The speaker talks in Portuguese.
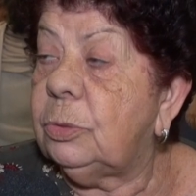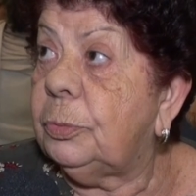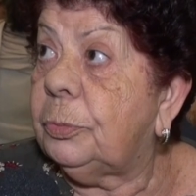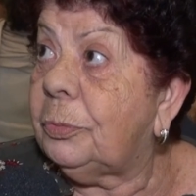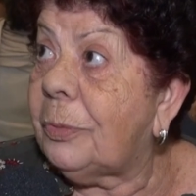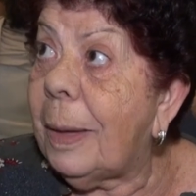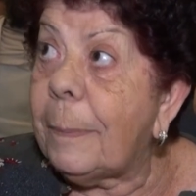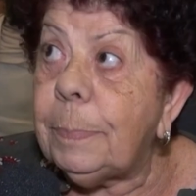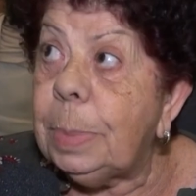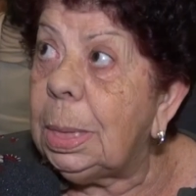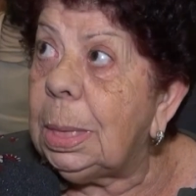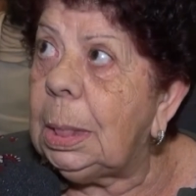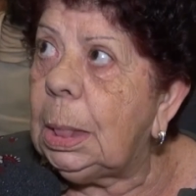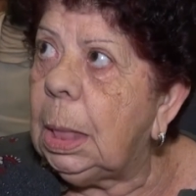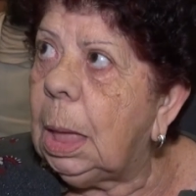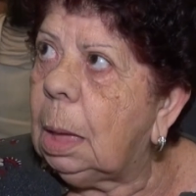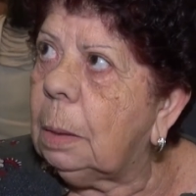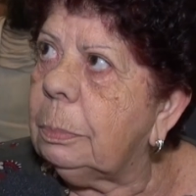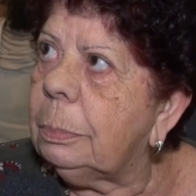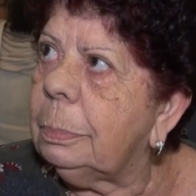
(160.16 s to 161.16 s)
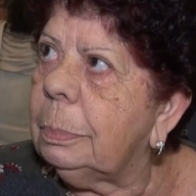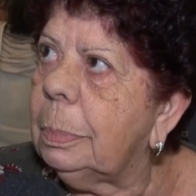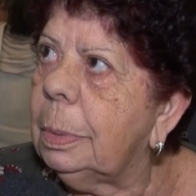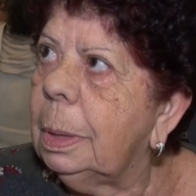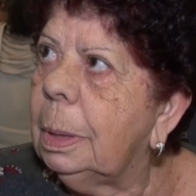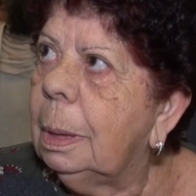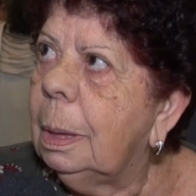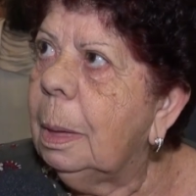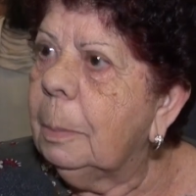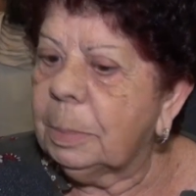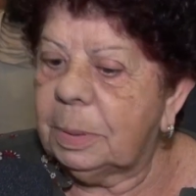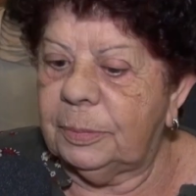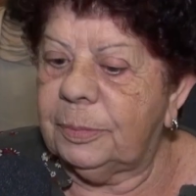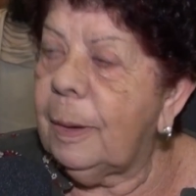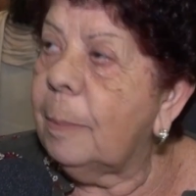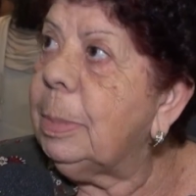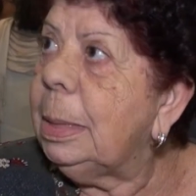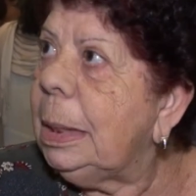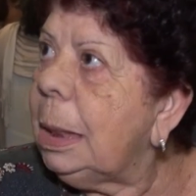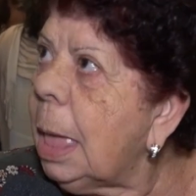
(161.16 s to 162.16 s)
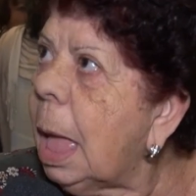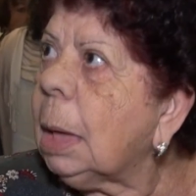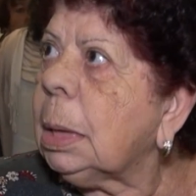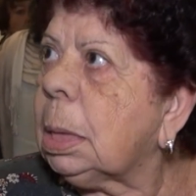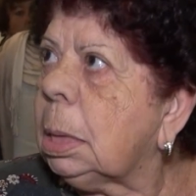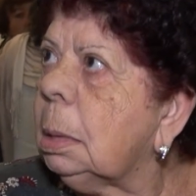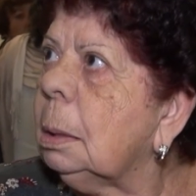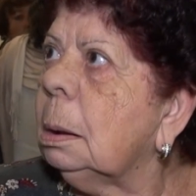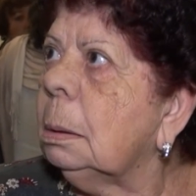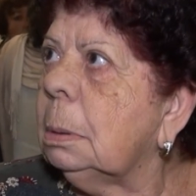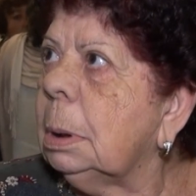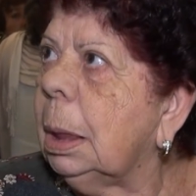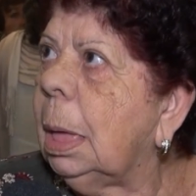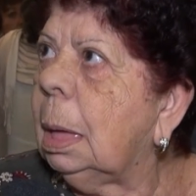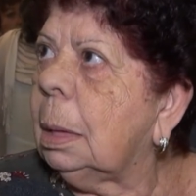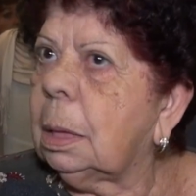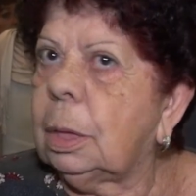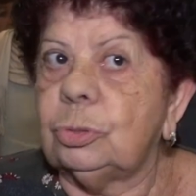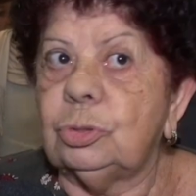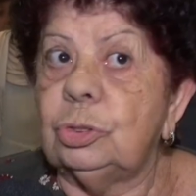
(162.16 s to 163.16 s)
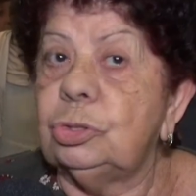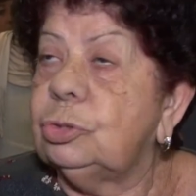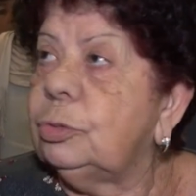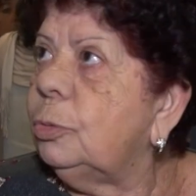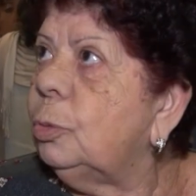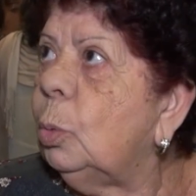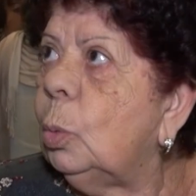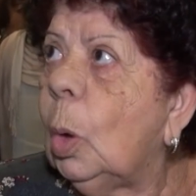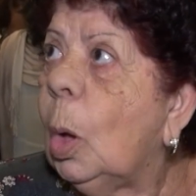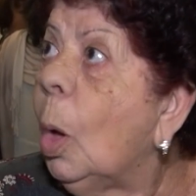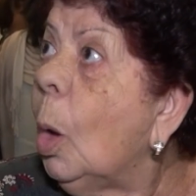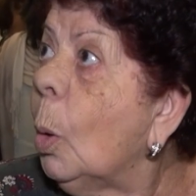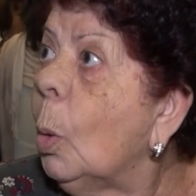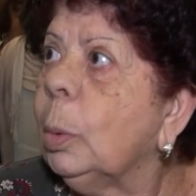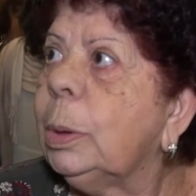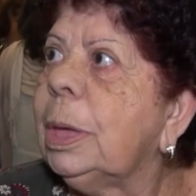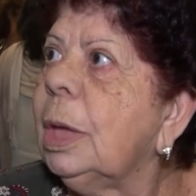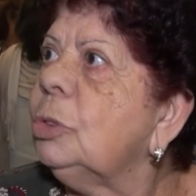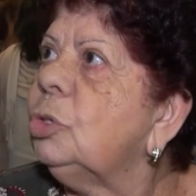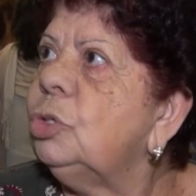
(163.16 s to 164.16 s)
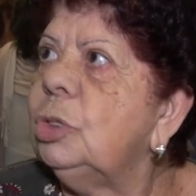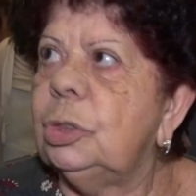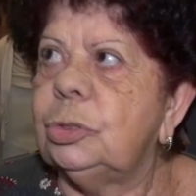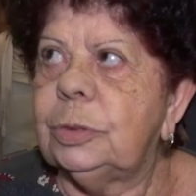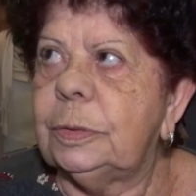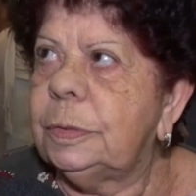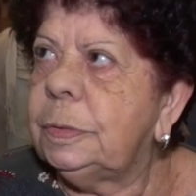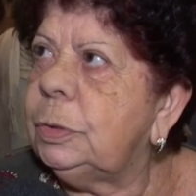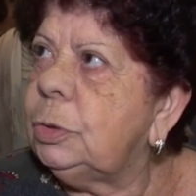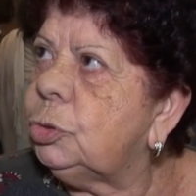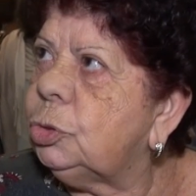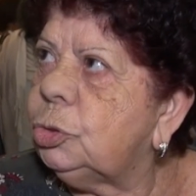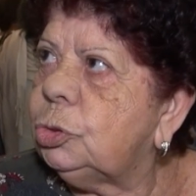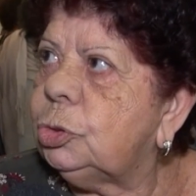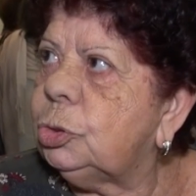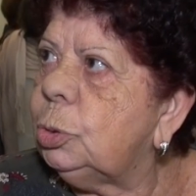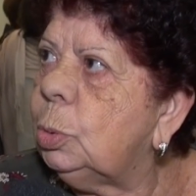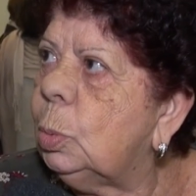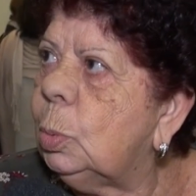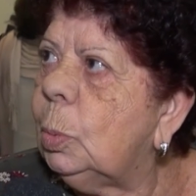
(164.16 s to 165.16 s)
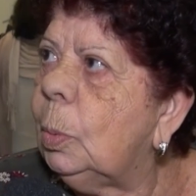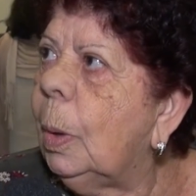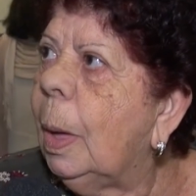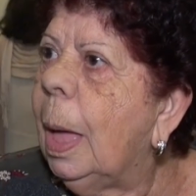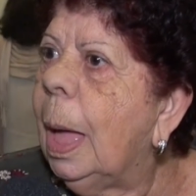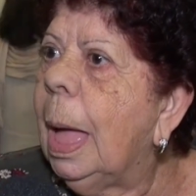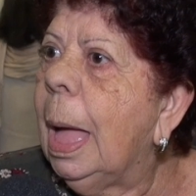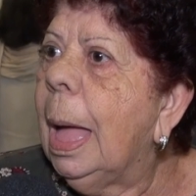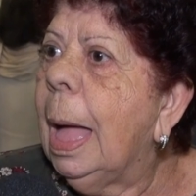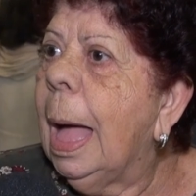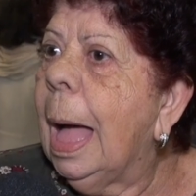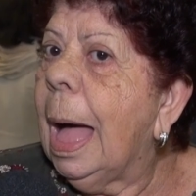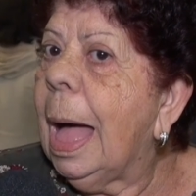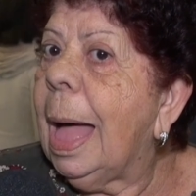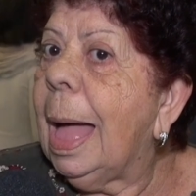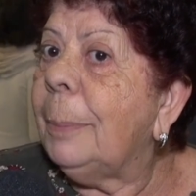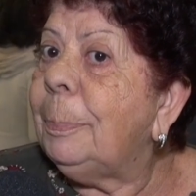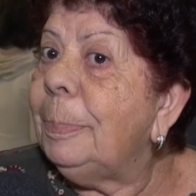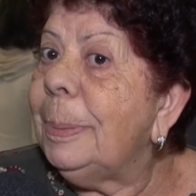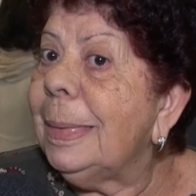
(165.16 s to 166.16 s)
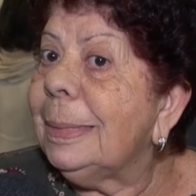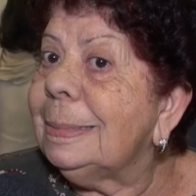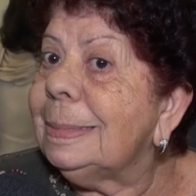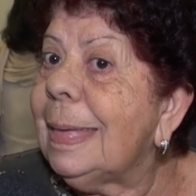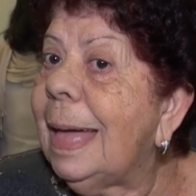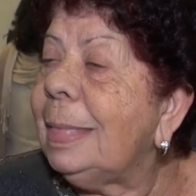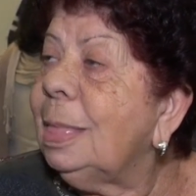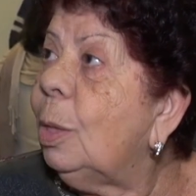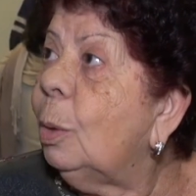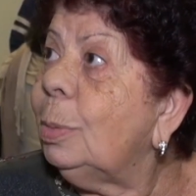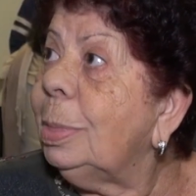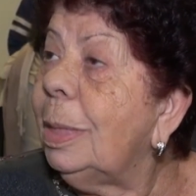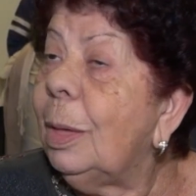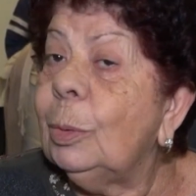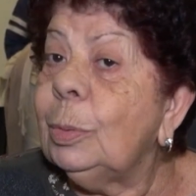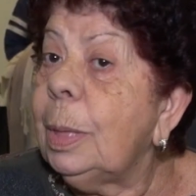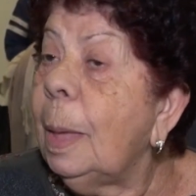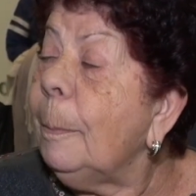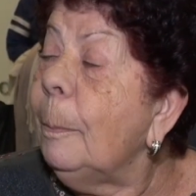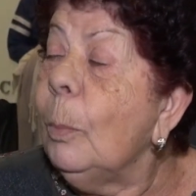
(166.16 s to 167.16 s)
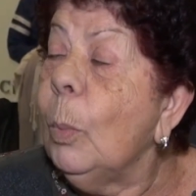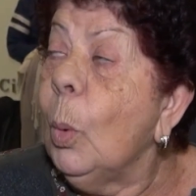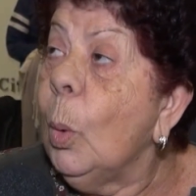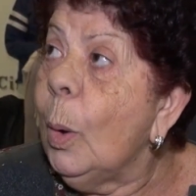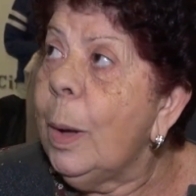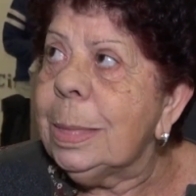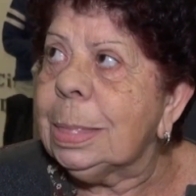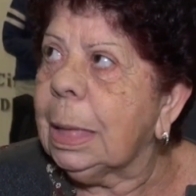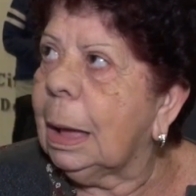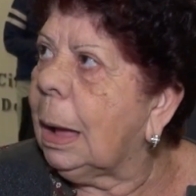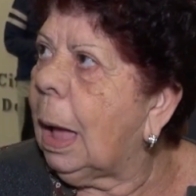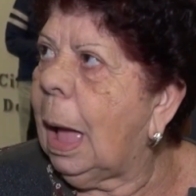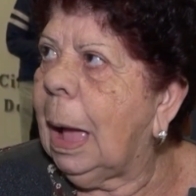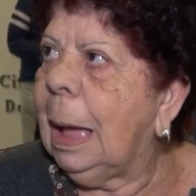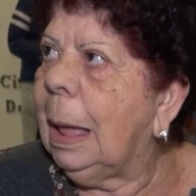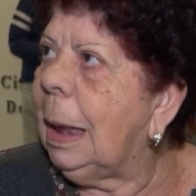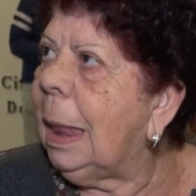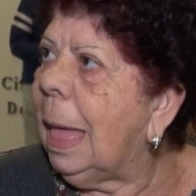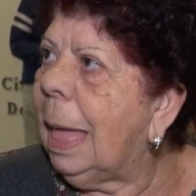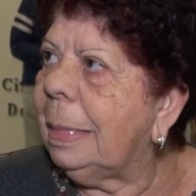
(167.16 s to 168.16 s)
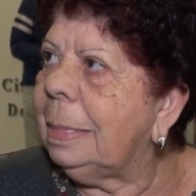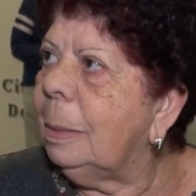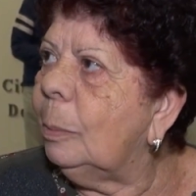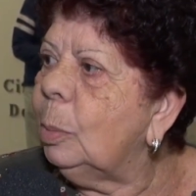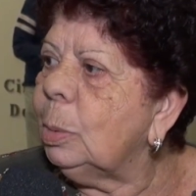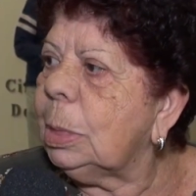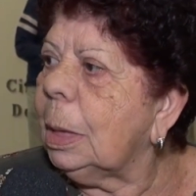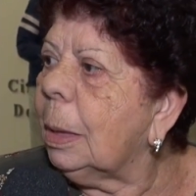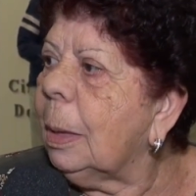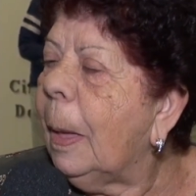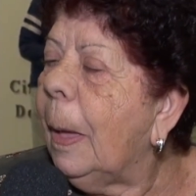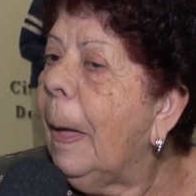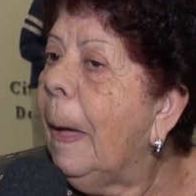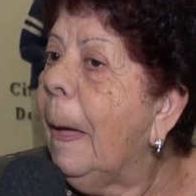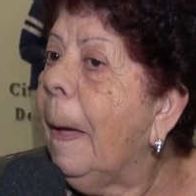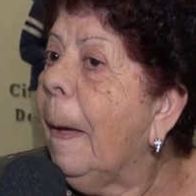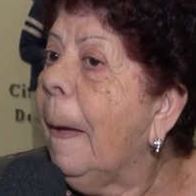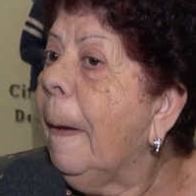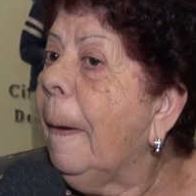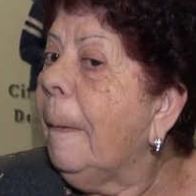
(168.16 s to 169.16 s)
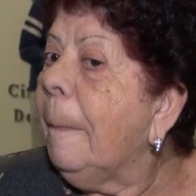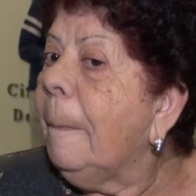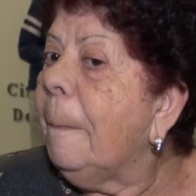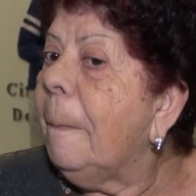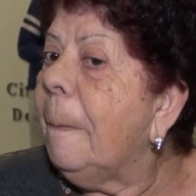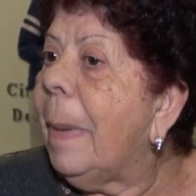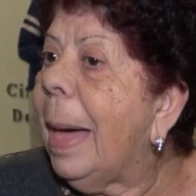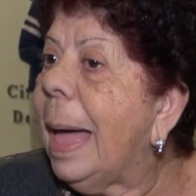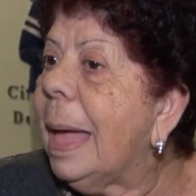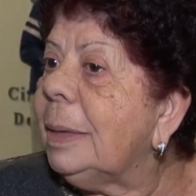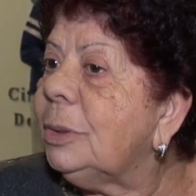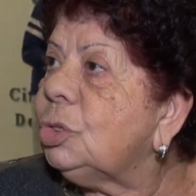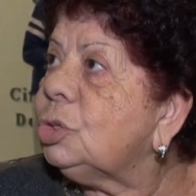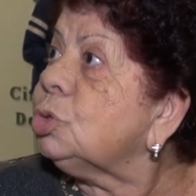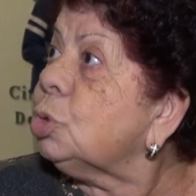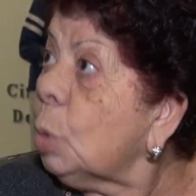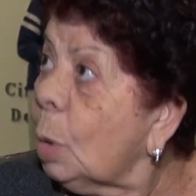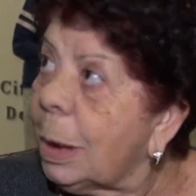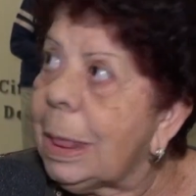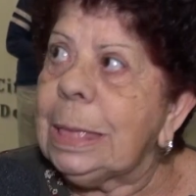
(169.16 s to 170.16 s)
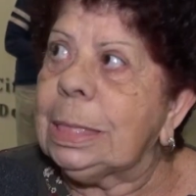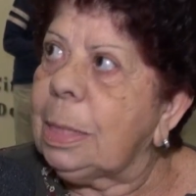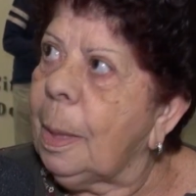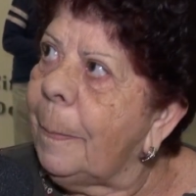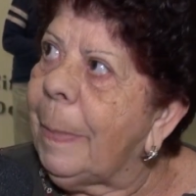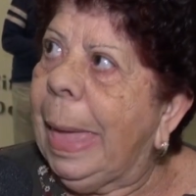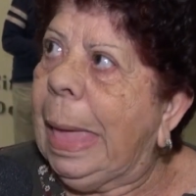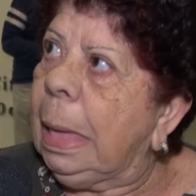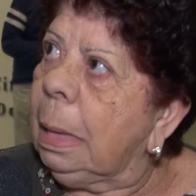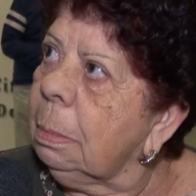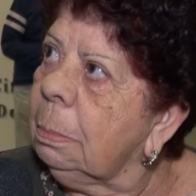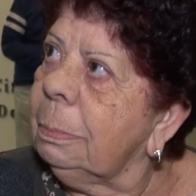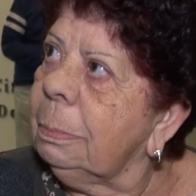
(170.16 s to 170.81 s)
de família. Porque família é aquilo, né? Que a gente viu, o que a gente assistiu. Apesar de eu, eu dei muita gargalhada, muita. Mas chorei também.